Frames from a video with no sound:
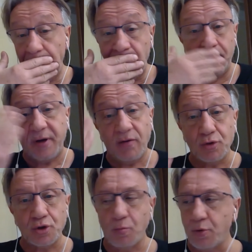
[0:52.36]
per la
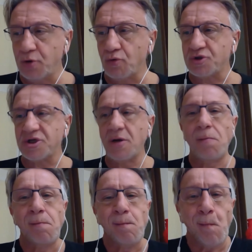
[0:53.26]
voce, sono un po' di tosse.
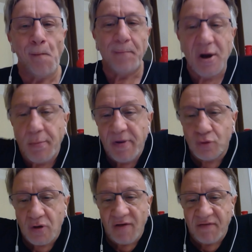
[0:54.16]
Allora mi è
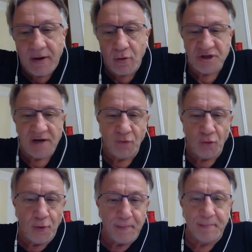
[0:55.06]
venuta a farlo così al
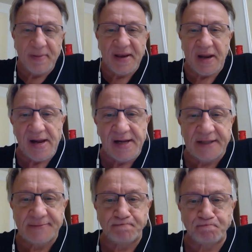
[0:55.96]
volo,
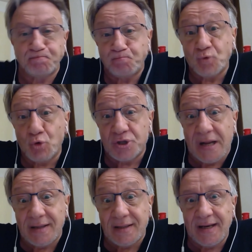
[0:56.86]
perché Così,
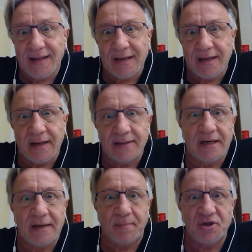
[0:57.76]
al di là del,
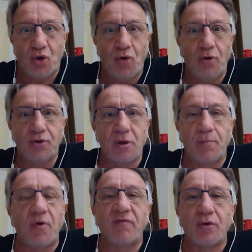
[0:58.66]
dell'episodio del
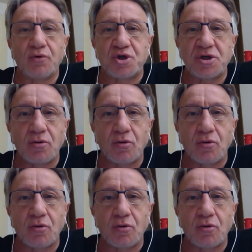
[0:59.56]
povero Ciro